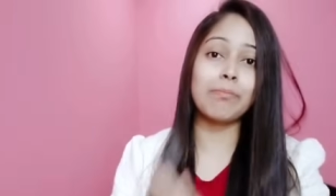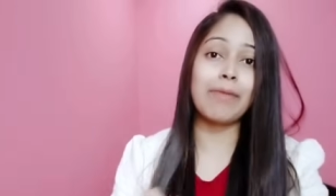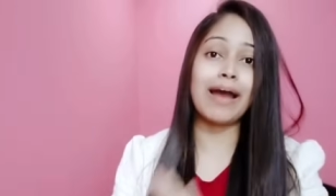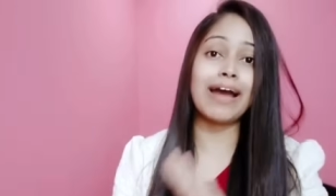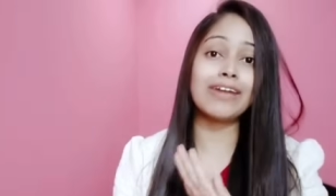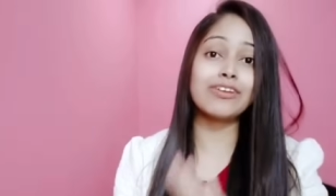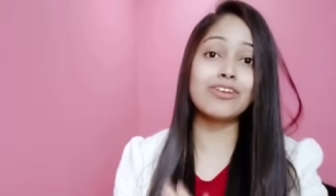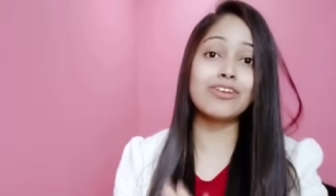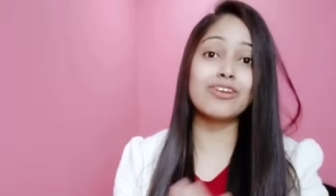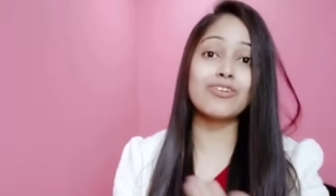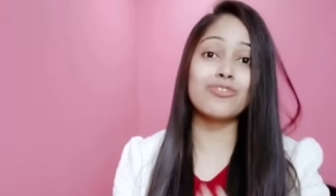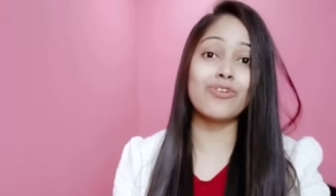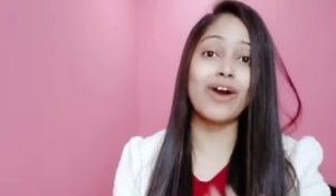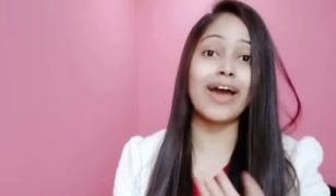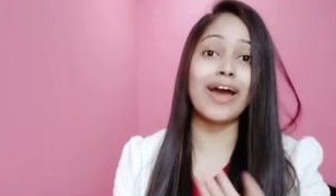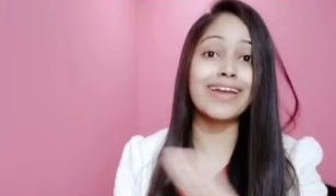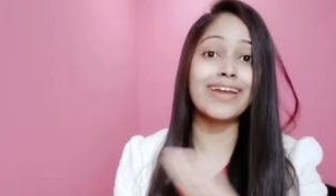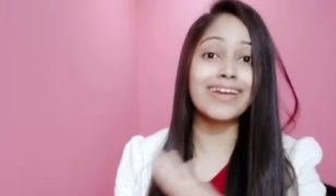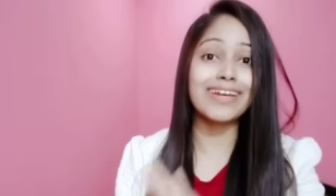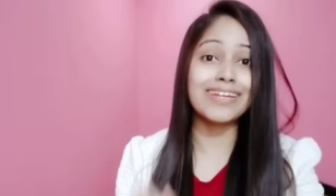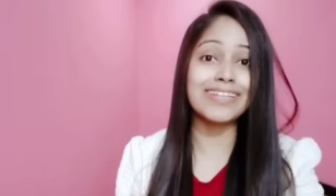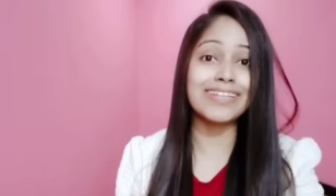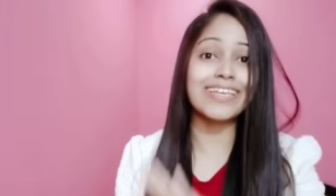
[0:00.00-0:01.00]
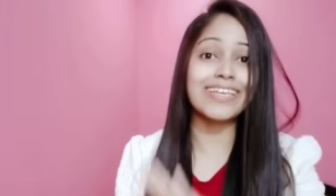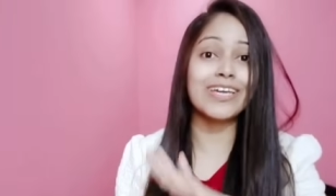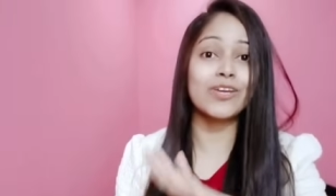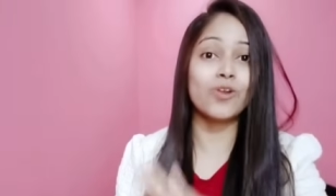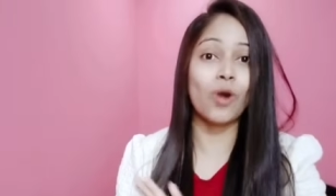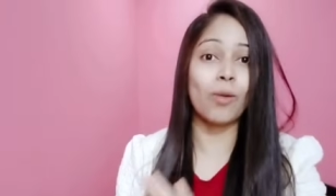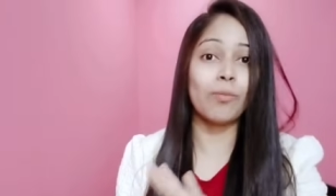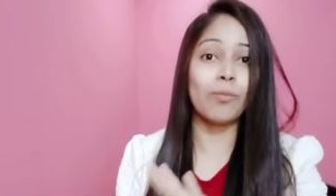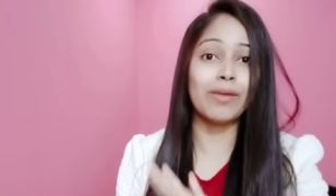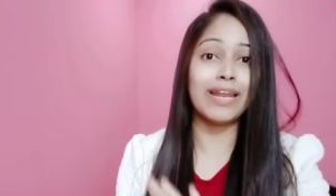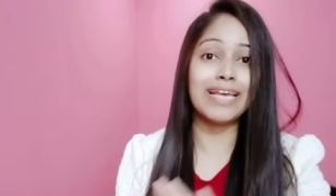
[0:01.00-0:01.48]
पैट ड्राई कर दे
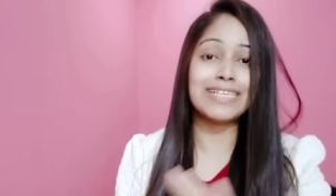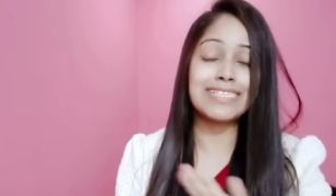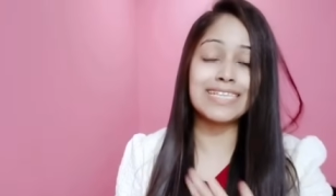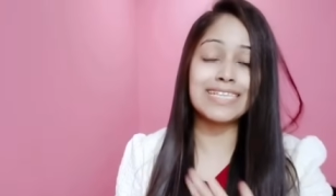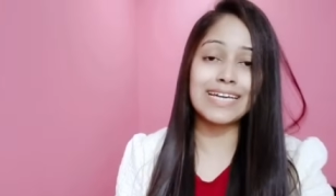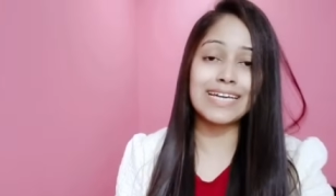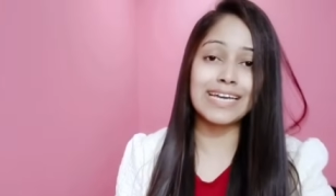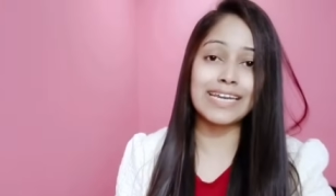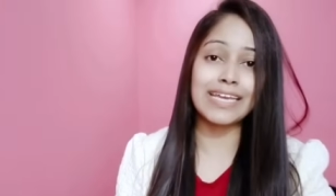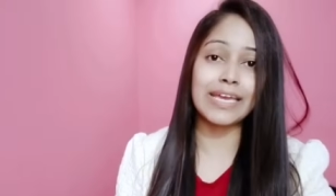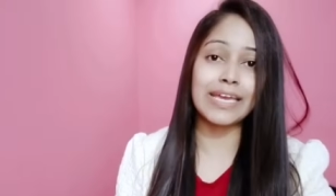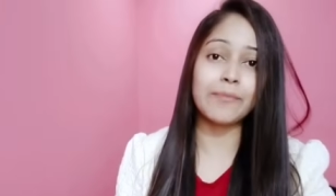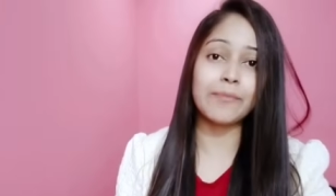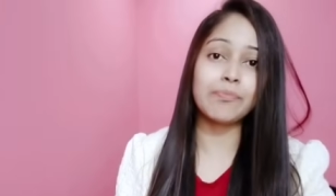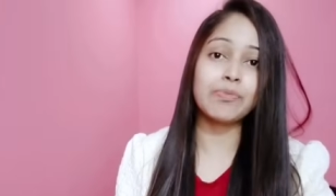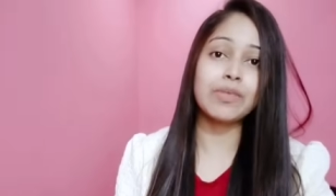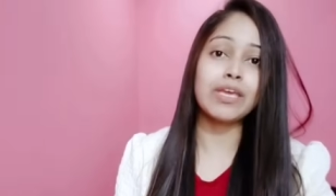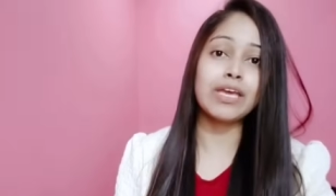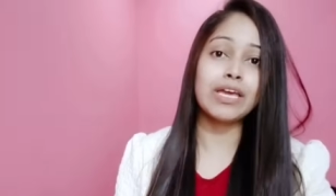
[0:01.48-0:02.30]
नॉर्मल ऐसे करके